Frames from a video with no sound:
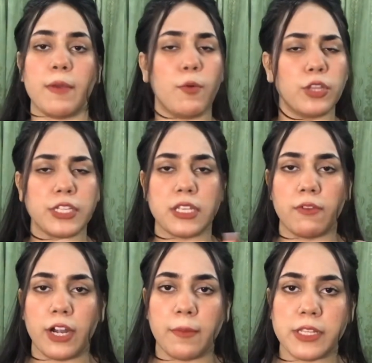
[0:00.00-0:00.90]
मैं बहुत इजी
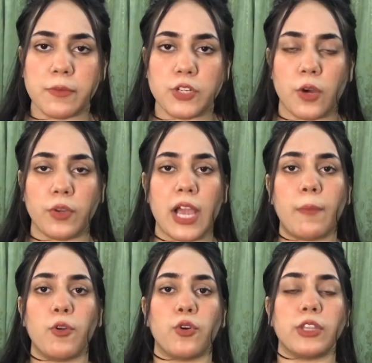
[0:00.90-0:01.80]
वर्डिंग में समझाऊंगी
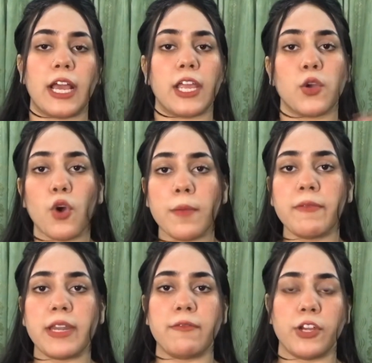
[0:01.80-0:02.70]
आप लोगों को ताकि कोई
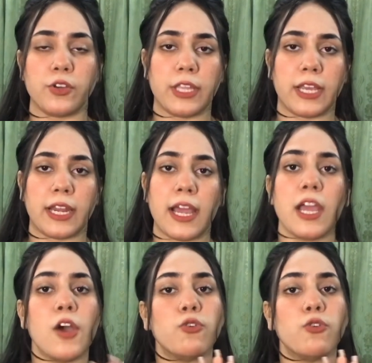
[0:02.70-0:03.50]
भी मेरी वीडियो देख रहा है